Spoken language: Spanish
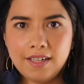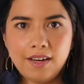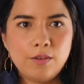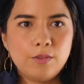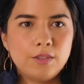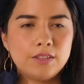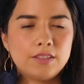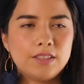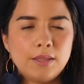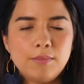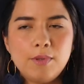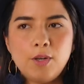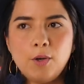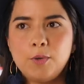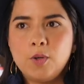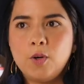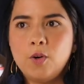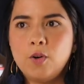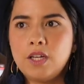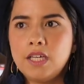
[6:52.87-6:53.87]
Claro, es químico,
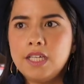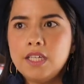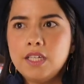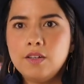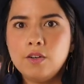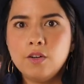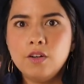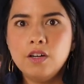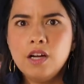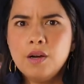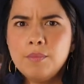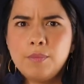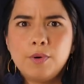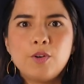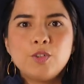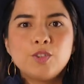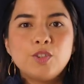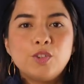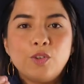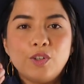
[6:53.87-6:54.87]
biólogo clínico,
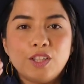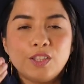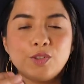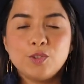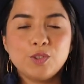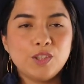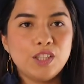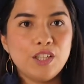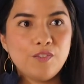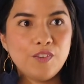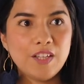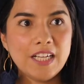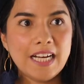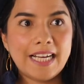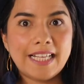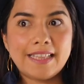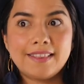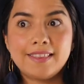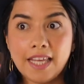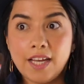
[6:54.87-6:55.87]
pero eso no significa
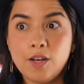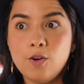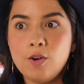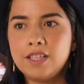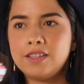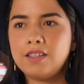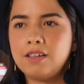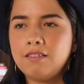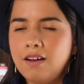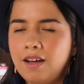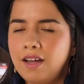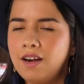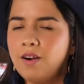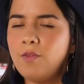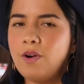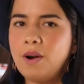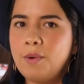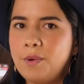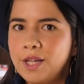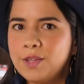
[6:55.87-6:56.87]
que tengo que trabajar en
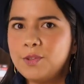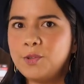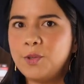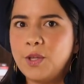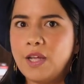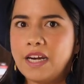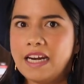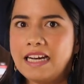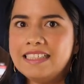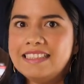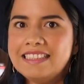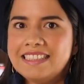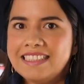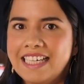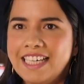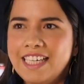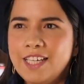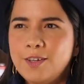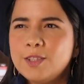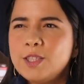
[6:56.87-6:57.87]
un laboratorio de análisis
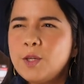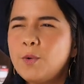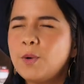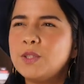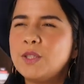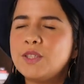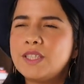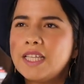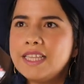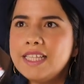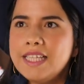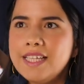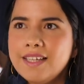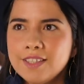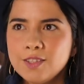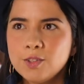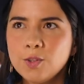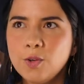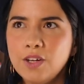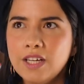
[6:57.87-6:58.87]
clínicos. Y cuando entendí
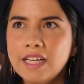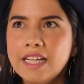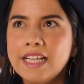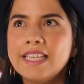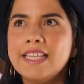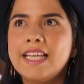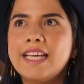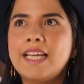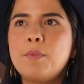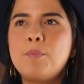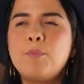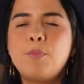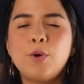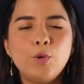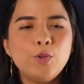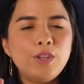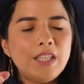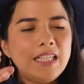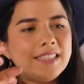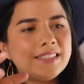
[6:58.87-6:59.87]
eso, de que
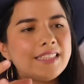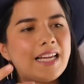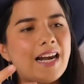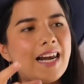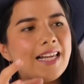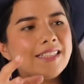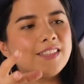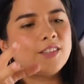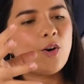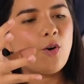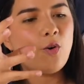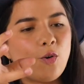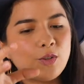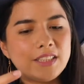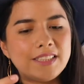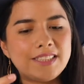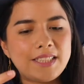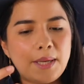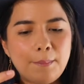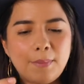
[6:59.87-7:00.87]
puedo utilizar las
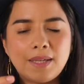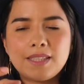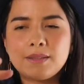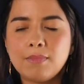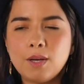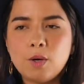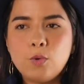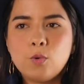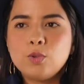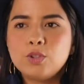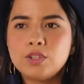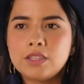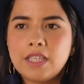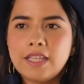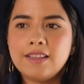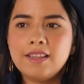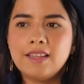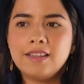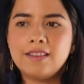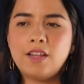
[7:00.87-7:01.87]
cosas que más me
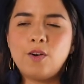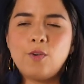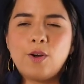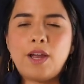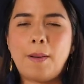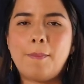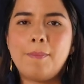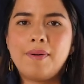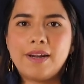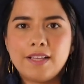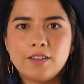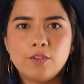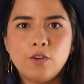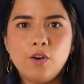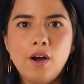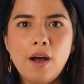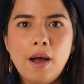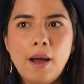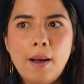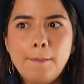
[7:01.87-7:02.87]
gustan de lo que
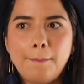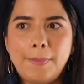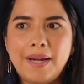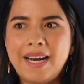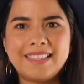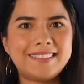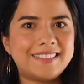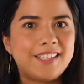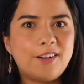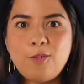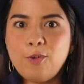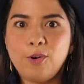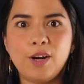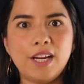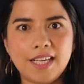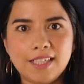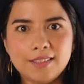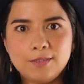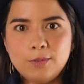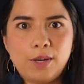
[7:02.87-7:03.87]
aprendo para hacer con
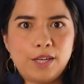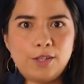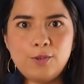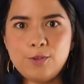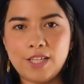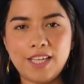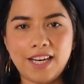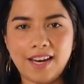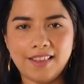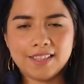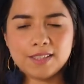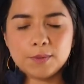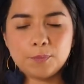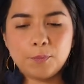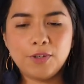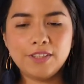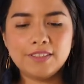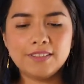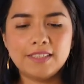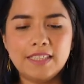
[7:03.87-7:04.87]
ellas lo que yo quiera
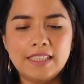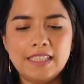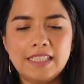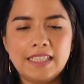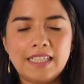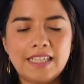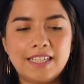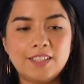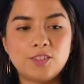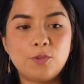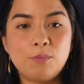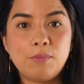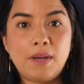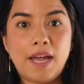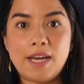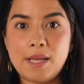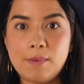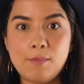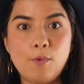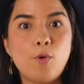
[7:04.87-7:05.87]
después, eso me
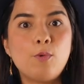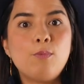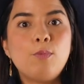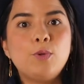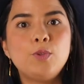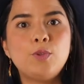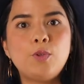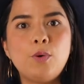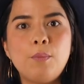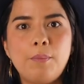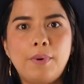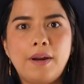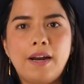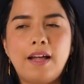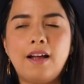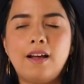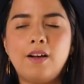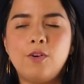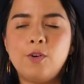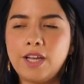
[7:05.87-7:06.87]
animó un montón
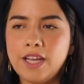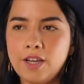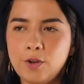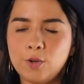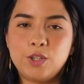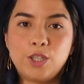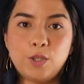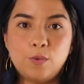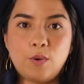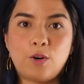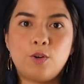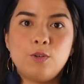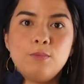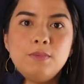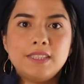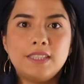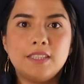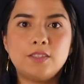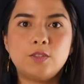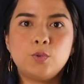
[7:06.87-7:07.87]
para, ok, continuar con
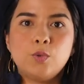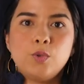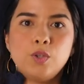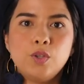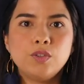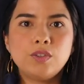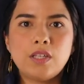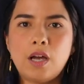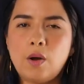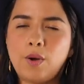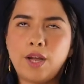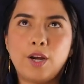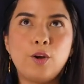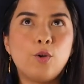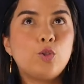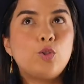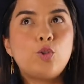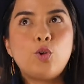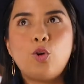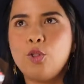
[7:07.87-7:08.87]
mis estudios, aunque
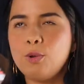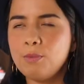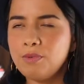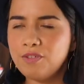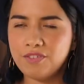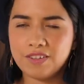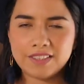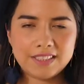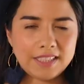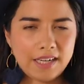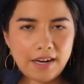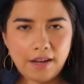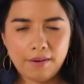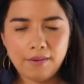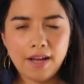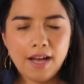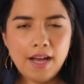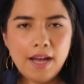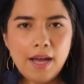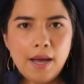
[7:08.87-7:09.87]
no todo me
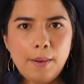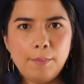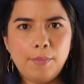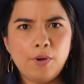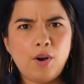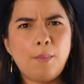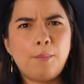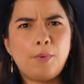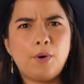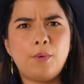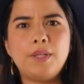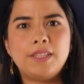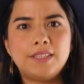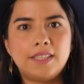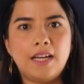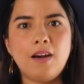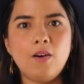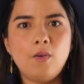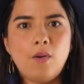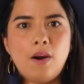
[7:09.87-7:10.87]
fascinaba, pero
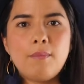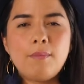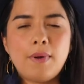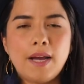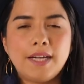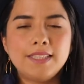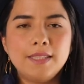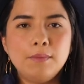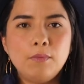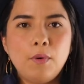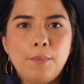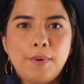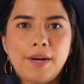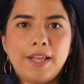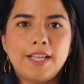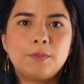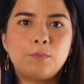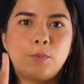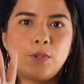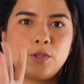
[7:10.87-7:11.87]
aprovecharlo al máximo
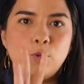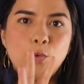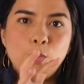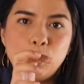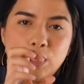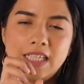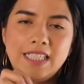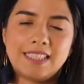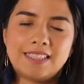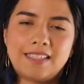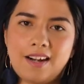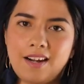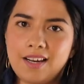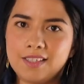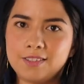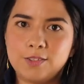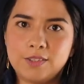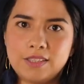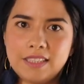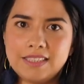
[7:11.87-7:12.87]
para después utilizar
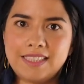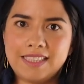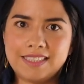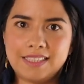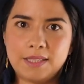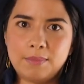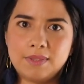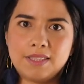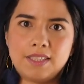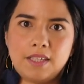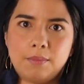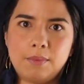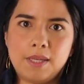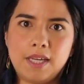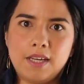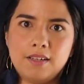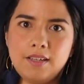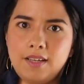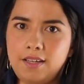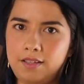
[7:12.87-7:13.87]
las cosas que sí me
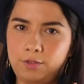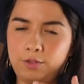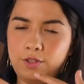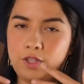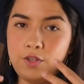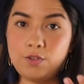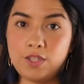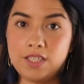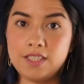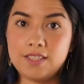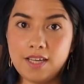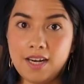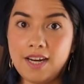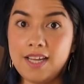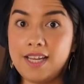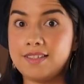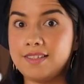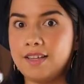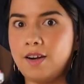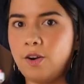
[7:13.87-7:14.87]
servían en donde yo quisiera
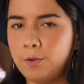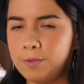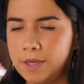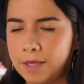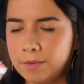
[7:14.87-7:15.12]
y hacerlo